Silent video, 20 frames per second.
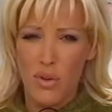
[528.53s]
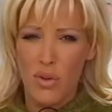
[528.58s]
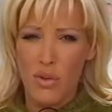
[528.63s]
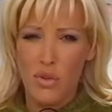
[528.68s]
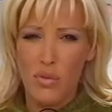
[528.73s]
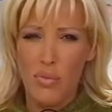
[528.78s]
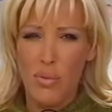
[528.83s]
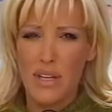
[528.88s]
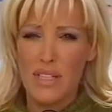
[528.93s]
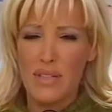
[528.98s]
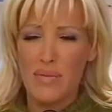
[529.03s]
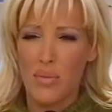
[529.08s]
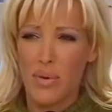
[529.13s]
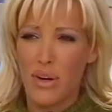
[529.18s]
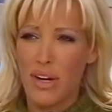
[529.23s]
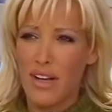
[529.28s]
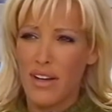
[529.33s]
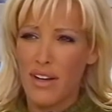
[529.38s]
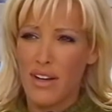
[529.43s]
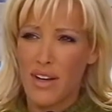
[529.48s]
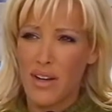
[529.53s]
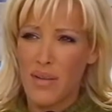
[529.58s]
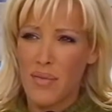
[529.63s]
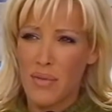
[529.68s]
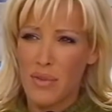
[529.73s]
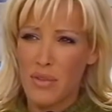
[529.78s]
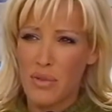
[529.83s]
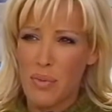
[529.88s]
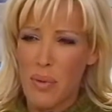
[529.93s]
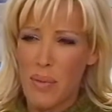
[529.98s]
moi non, je suis pas à ce point-là quand
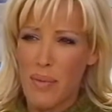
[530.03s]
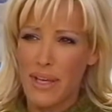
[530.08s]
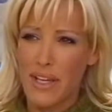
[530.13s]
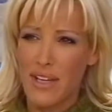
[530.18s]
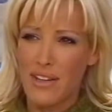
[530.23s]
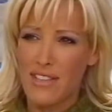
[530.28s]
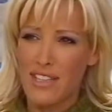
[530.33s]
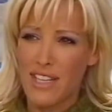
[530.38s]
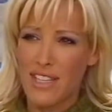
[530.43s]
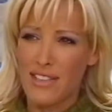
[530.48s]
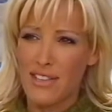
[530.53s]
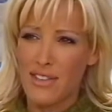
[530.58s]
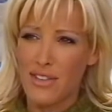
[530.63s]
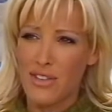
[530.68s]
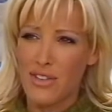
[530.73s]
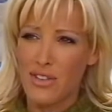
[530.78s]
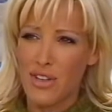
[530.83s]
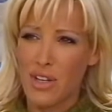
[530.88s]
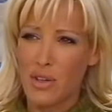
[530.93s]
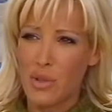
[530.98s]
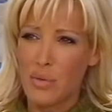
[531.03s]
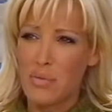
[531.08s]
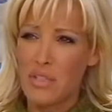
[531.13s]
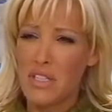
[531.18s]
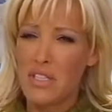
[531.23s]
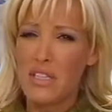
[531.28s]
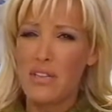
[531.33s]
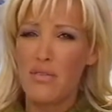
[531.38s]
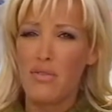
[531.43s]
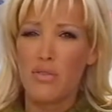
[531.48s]
même. Je suis pas Michael Jackson. Je suis un
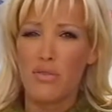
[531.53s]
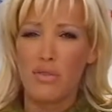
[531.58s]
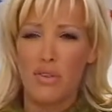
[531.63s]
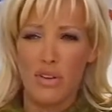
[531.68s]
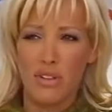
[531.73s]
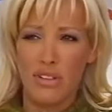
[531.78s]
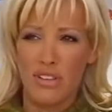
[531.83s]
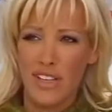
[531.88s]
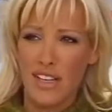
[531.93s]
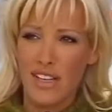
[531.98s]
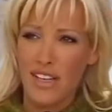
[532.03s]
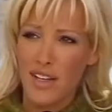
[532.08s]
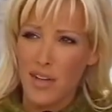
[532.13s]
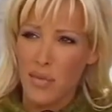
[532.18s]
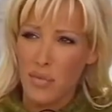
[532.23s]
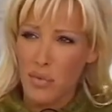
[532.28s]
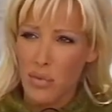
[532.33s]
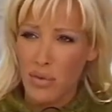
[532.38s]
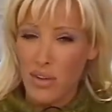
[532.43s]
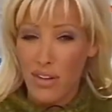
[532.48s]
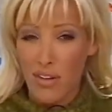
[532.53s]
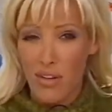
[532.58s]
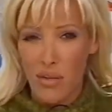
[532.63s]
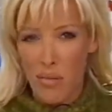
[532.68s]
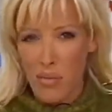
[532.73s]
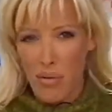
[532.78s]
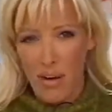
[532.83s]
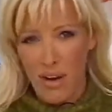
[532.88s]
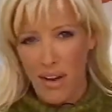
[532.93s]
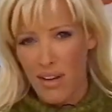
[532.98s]
tout petit niveau français et
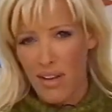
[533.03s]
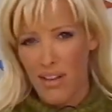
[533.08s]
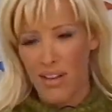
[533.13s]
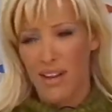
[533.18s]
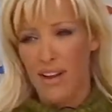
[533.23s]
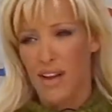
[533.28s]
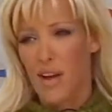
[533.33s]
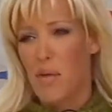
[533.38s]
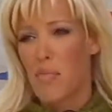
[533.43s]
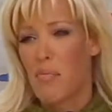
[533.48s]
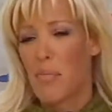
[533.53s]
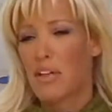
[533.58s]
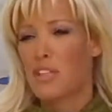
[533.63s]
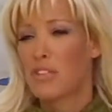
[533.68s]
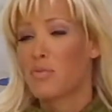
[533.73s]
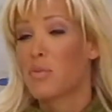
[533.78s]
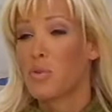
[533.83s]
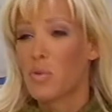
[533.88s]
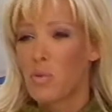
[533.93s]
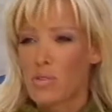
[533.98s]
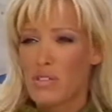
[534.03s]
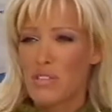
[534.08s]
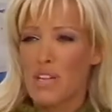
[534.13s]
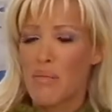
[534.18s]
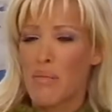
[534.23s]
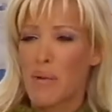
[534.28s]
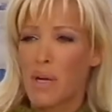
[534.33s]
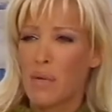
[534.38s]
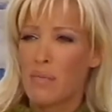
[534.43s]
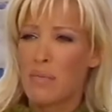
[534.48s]
puis euh, pas, pas, je me
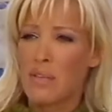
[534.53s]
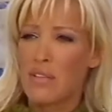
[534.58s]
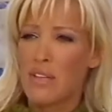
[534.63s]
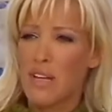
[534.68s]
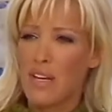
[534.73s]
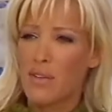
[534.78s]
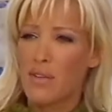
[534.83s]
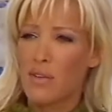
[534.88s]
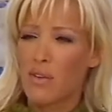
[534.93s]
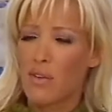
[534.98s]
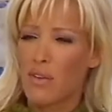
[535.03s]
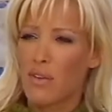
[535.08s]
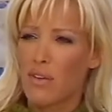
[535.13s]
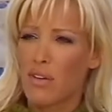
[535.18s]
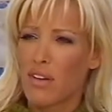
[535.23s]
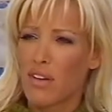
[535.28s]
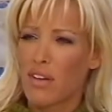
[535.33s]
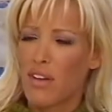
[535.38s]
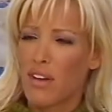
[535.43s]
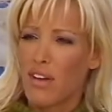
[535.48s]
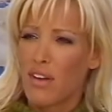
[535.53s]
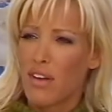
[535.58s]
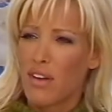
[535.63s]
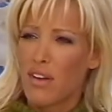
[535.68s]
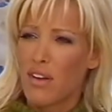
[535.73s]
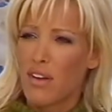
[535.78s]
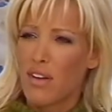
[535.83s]
considère pas comme une star donc. Euh.